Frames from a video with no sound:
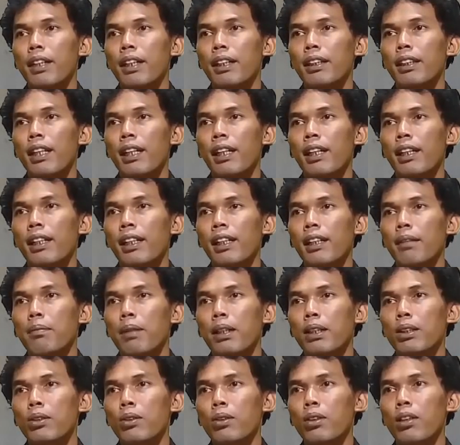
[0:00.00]
kita klik
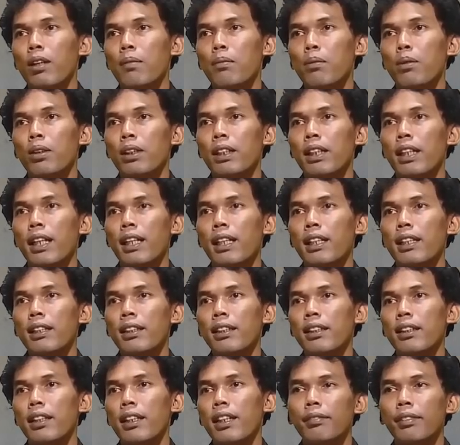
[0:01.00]
masuk kemudian
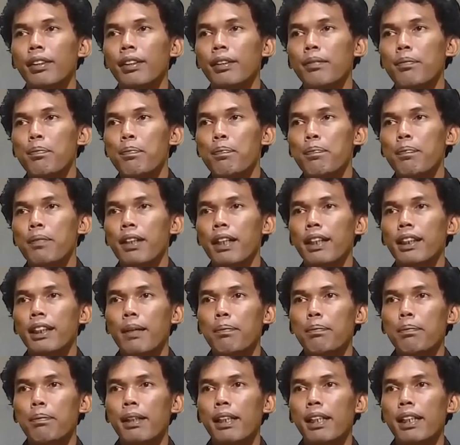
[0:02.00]

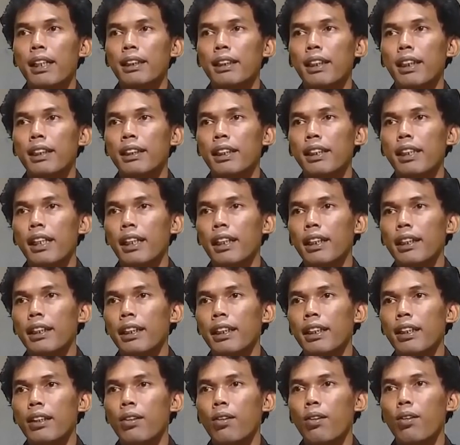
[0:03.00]
kita pilih saja yang
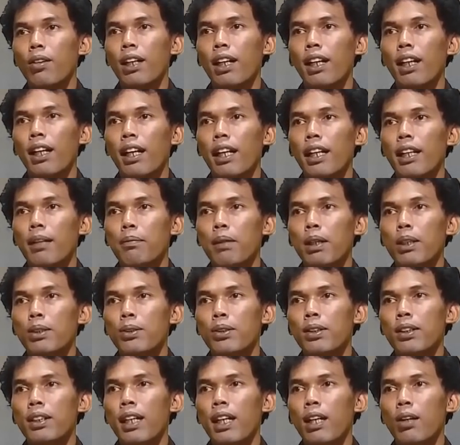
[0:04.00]
ini orang lain
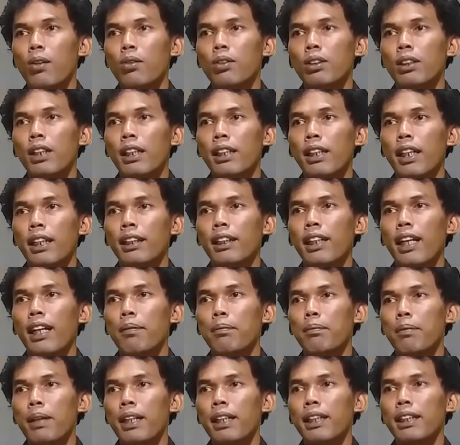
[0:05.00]
masuk ke akun saya
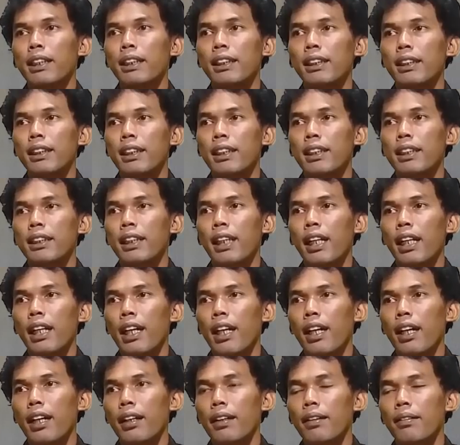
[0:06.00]
tanpa izin
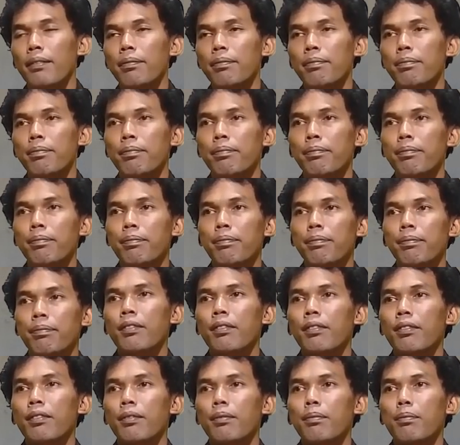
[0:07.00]
saya
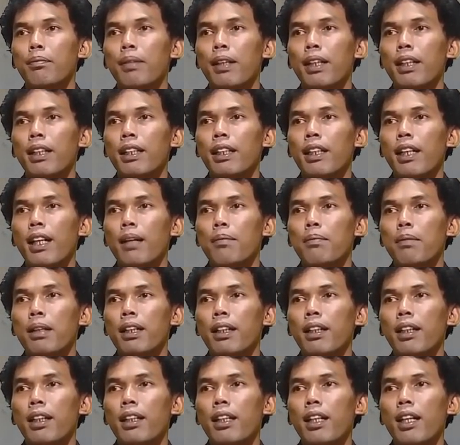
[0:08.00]
mari
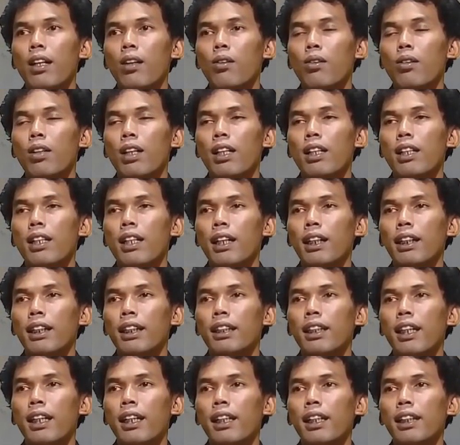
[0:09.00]
amankan akun anda kita